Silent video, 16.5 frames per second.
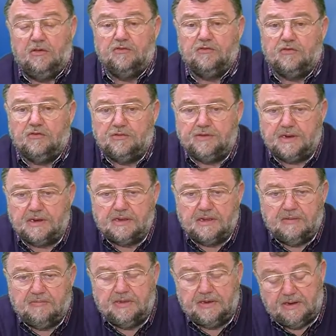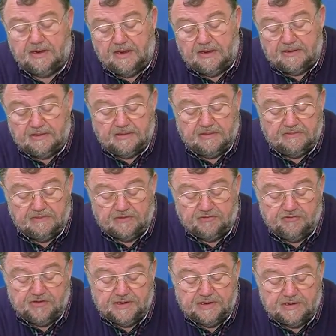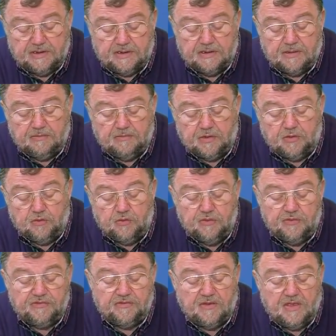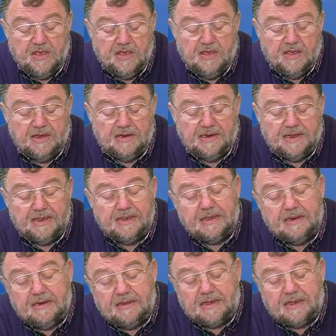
So, und dann kann man in verschiedene Menüs hineingehen.